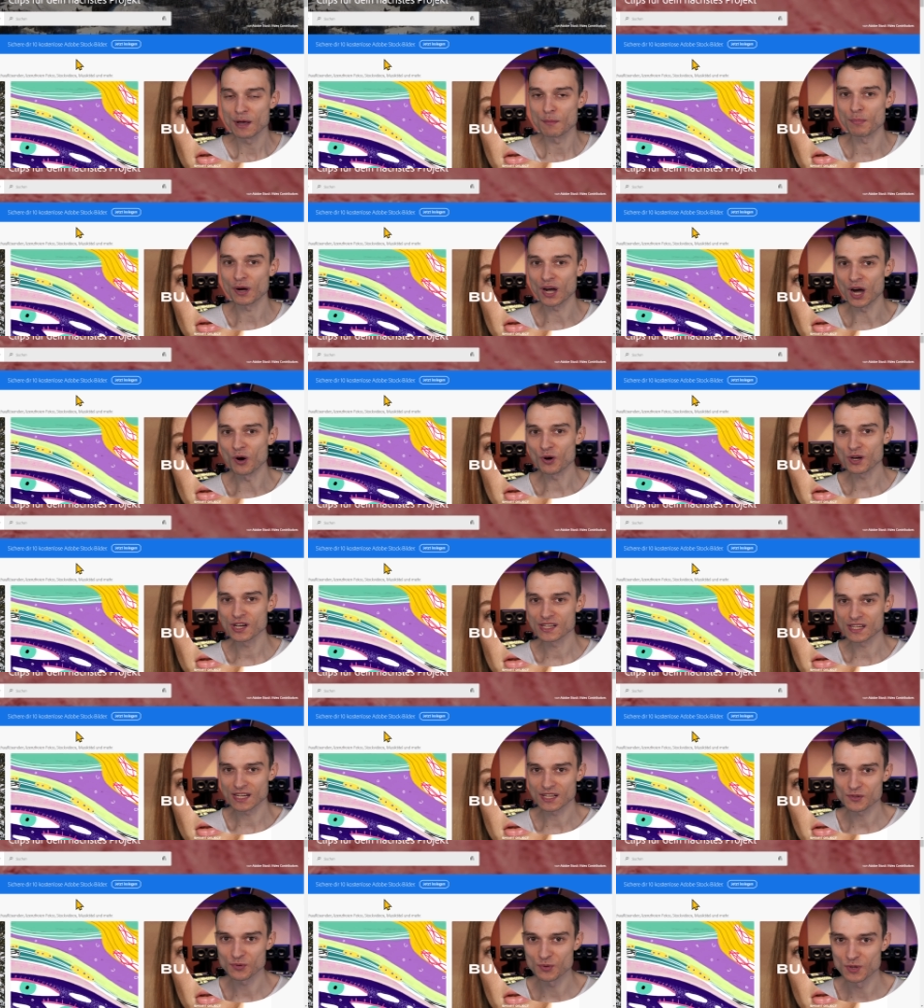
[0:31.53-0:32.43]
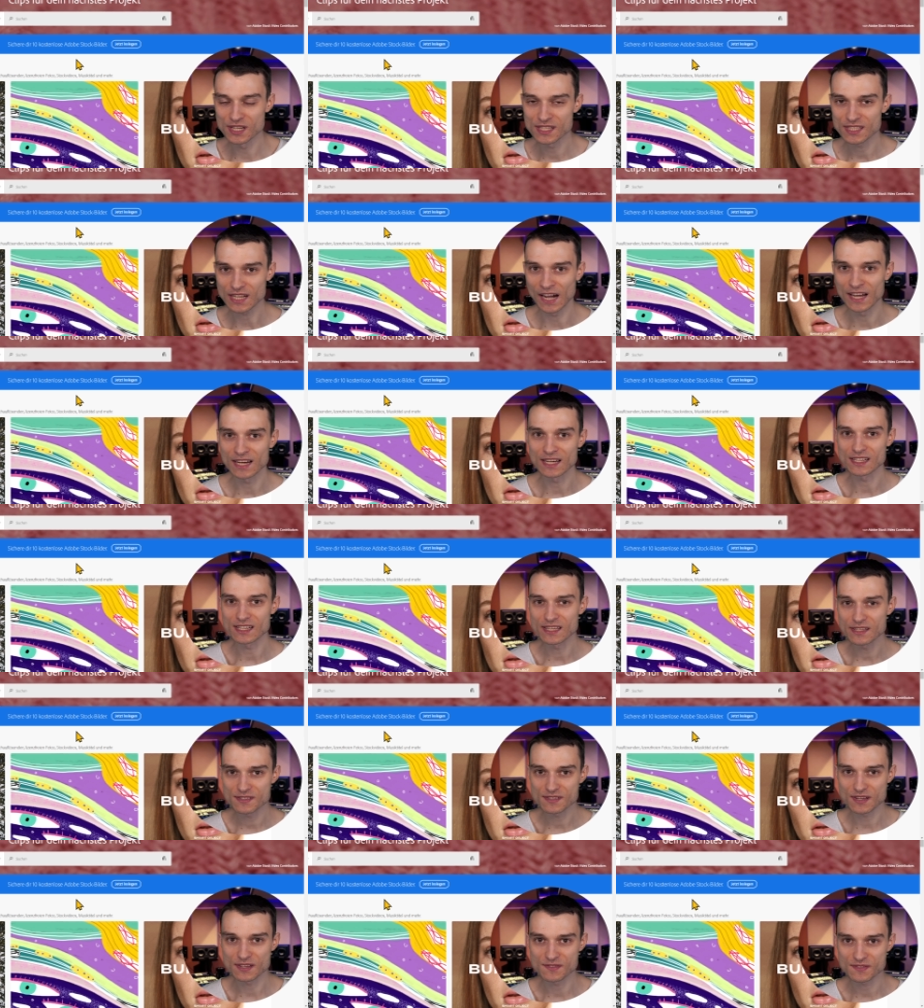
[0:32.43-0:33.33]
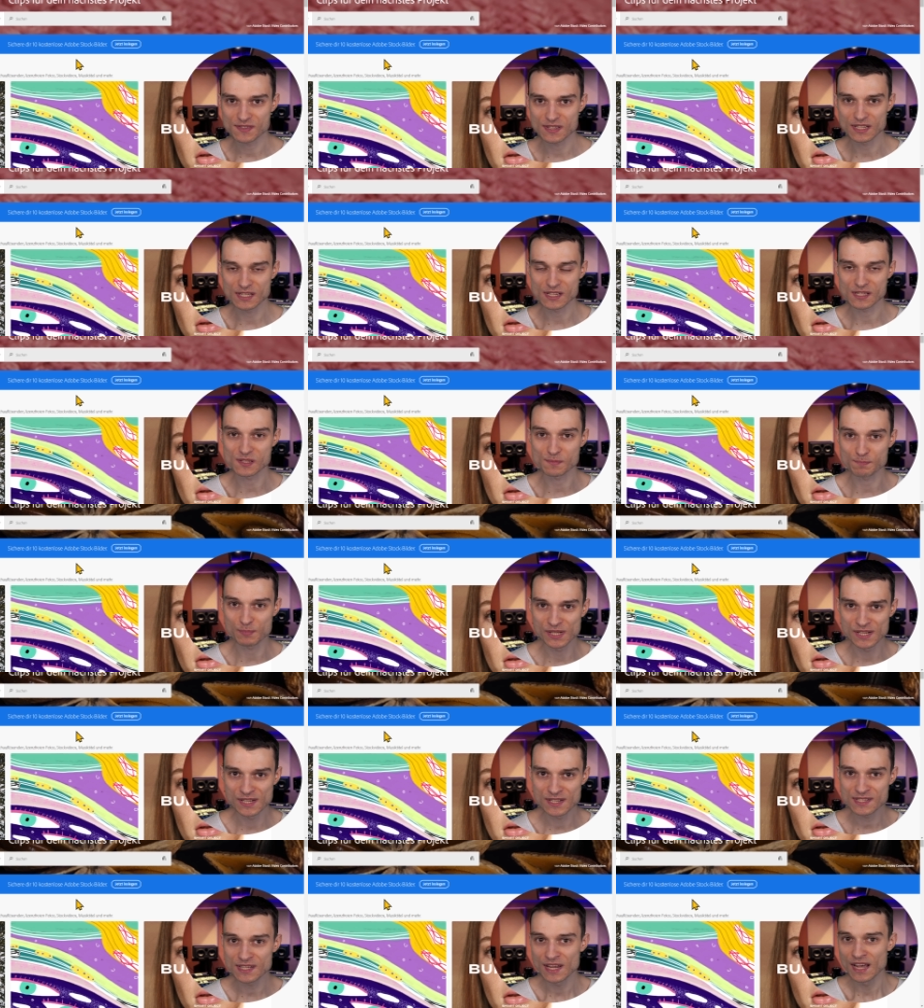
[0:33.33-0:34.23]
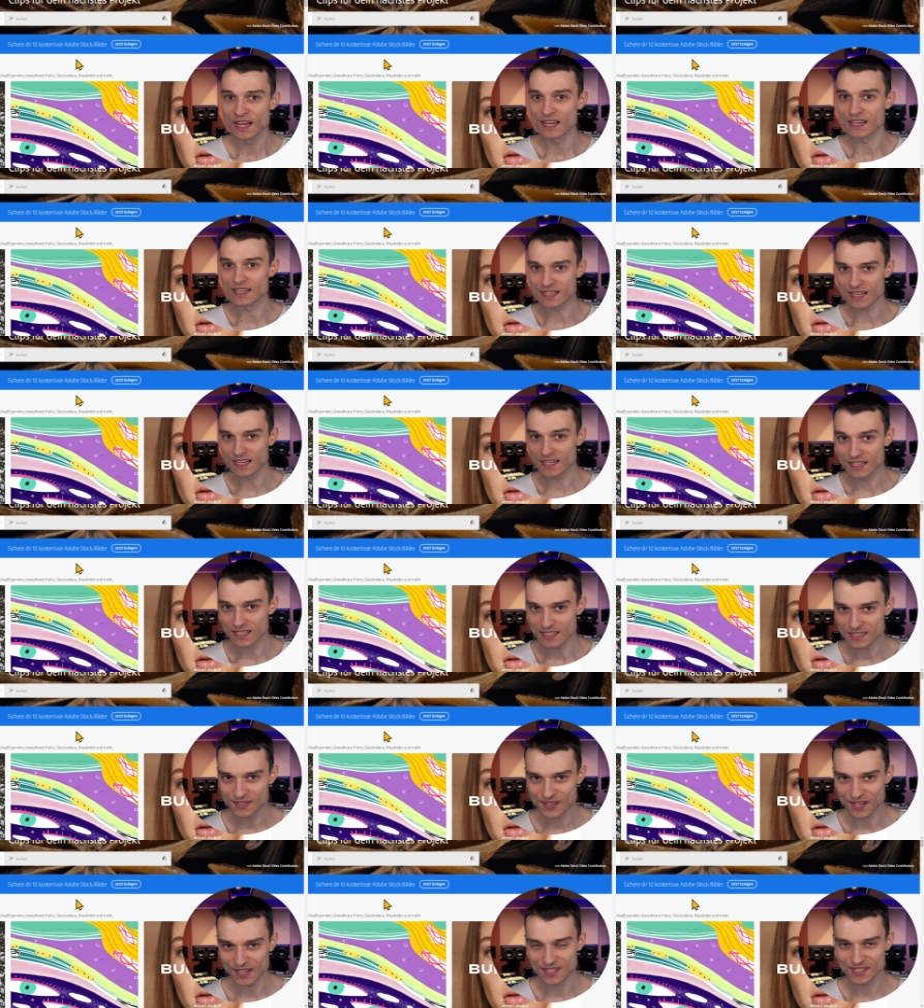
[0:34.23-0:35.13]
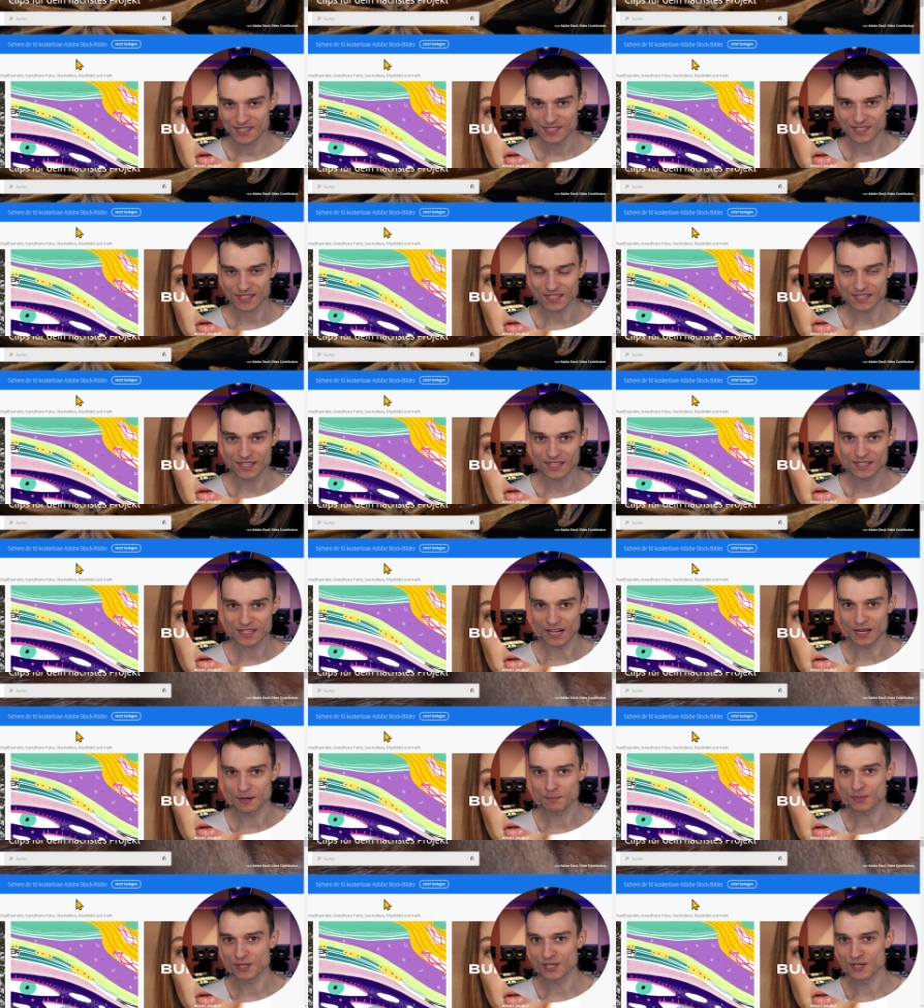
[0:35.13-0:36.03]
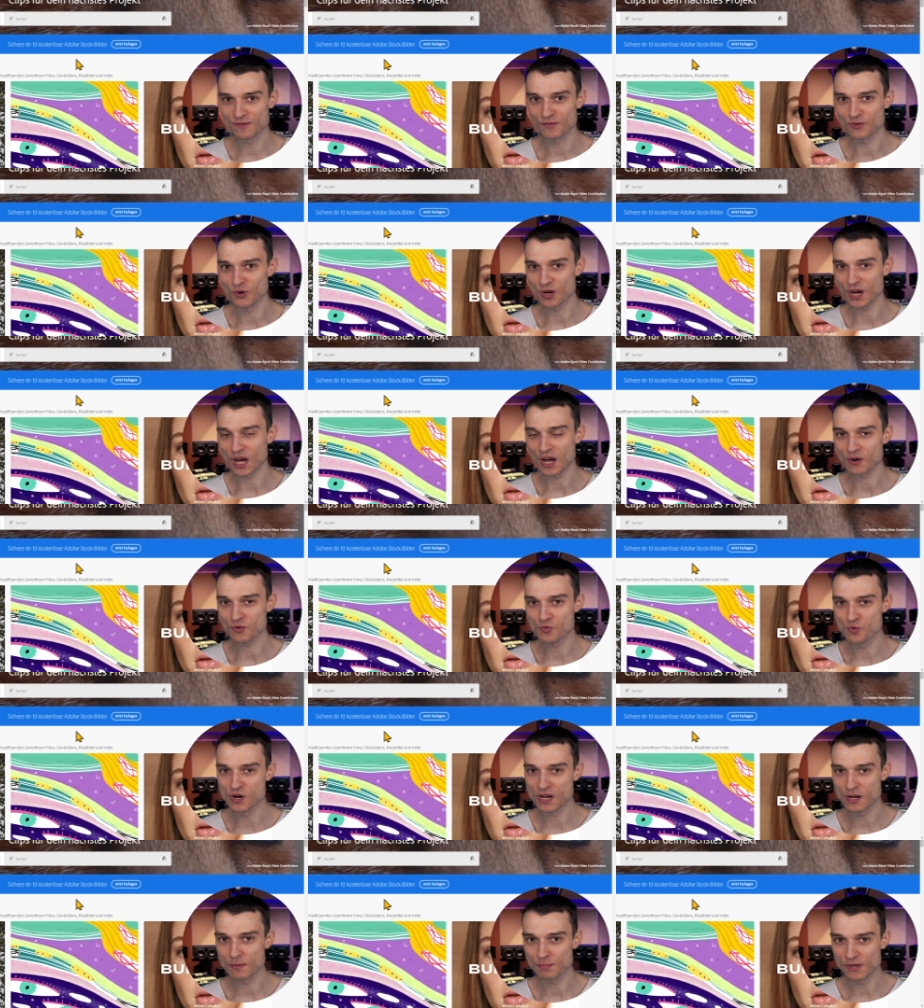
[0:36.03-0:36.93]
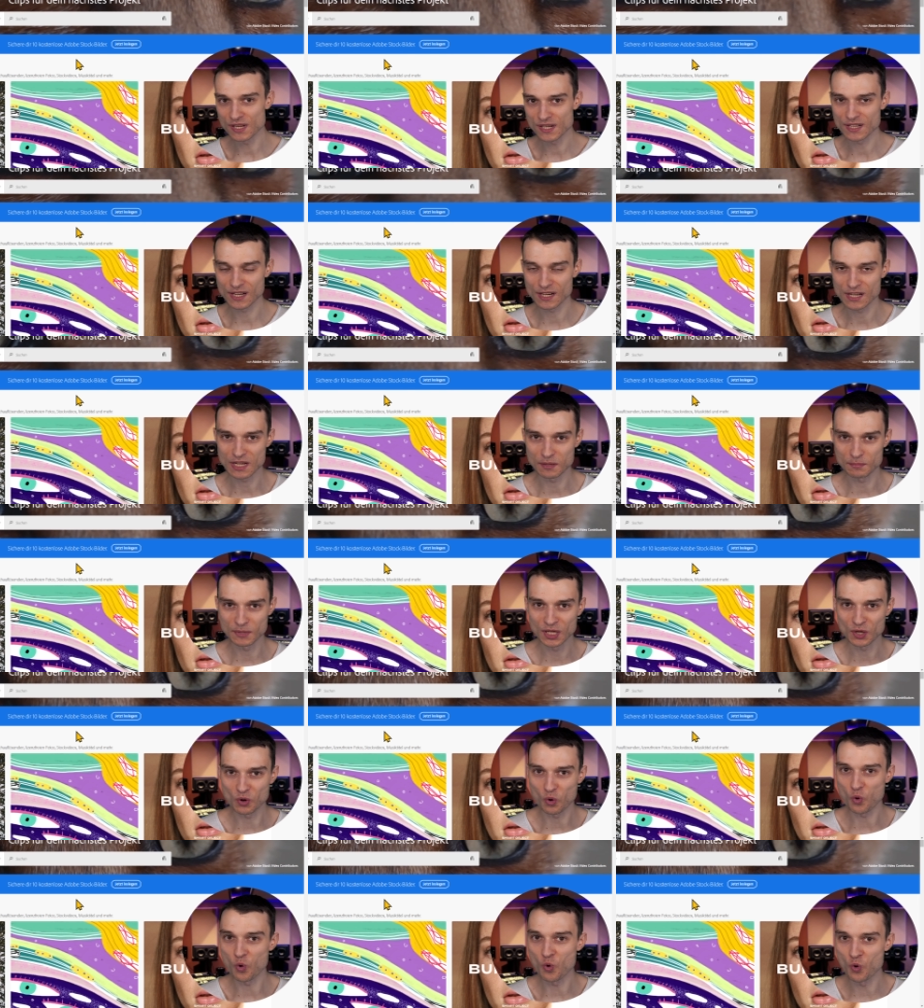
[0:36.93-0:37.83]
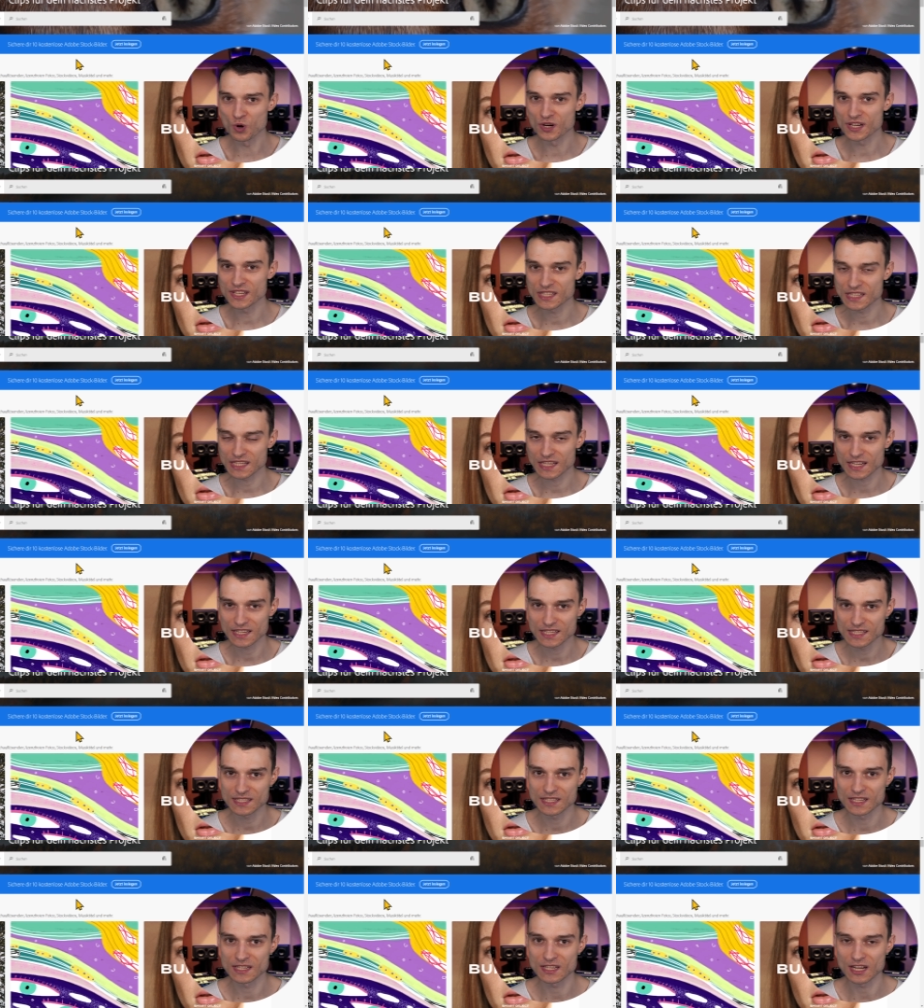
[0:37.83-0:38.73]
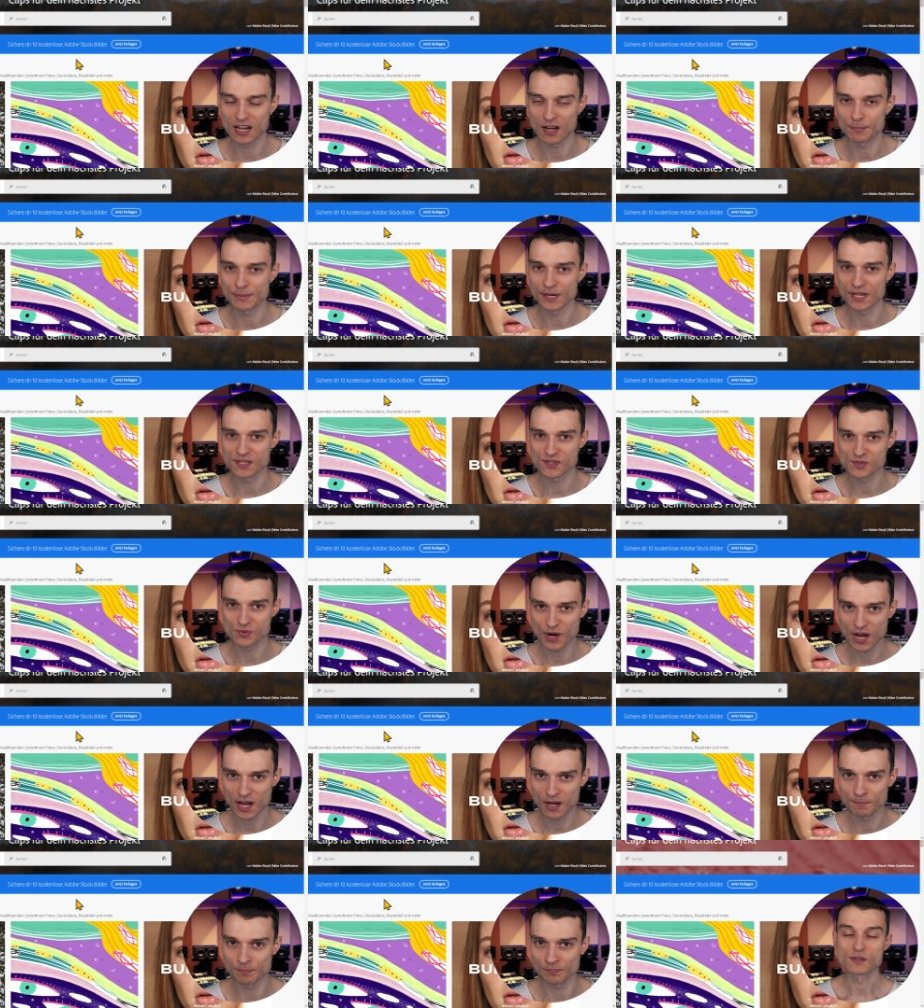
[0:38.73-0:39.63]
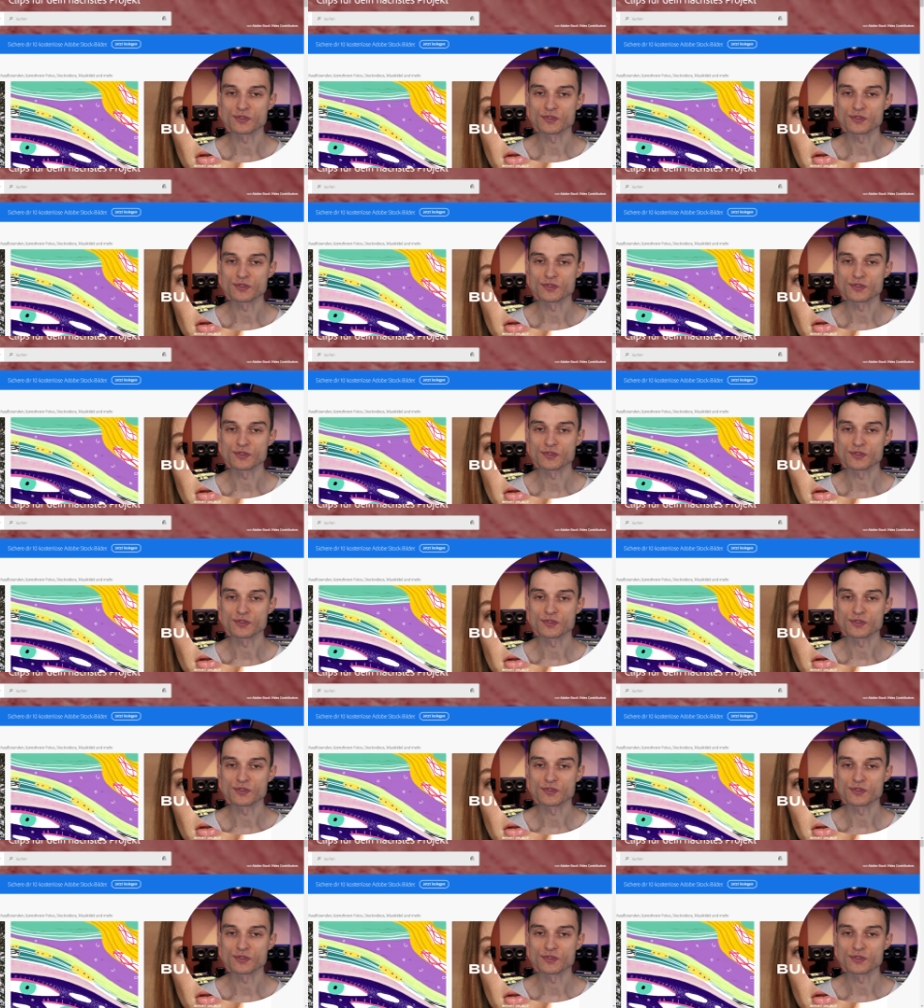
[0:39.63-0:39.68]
brauche natürlich ein lizenziertes Bild, denn ich kann nicht irgendein Bild von Google Bilder nehmen, ohne die Rechte dabei zu haben.